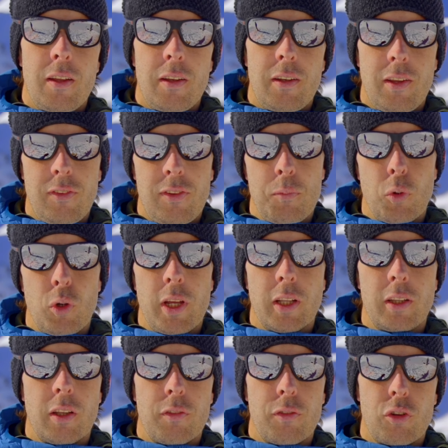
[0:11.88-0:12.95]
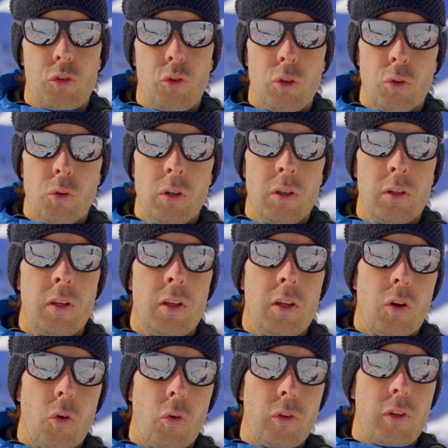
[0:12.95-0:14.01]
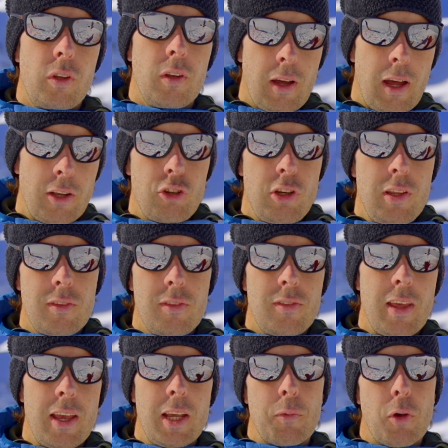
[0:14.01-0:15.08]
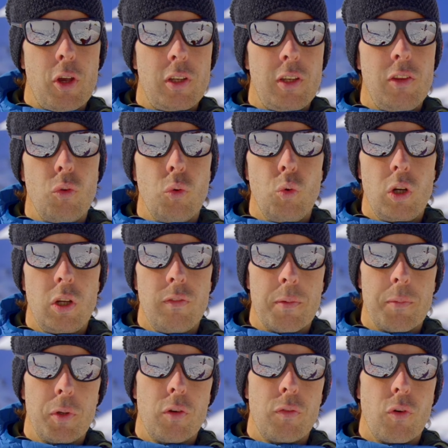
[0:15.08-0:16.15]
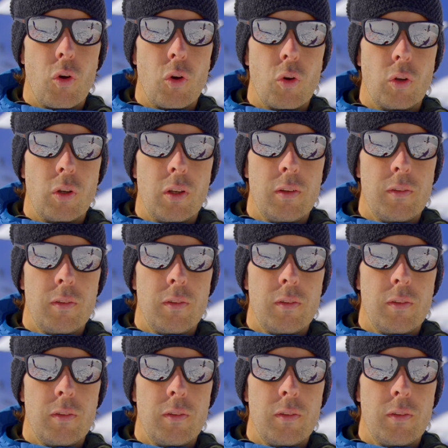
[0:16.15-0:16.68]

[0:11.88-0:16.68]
das simuliert eine Verschüttung und anschließend zeige ich euch die Suche, wie man da vorgeht.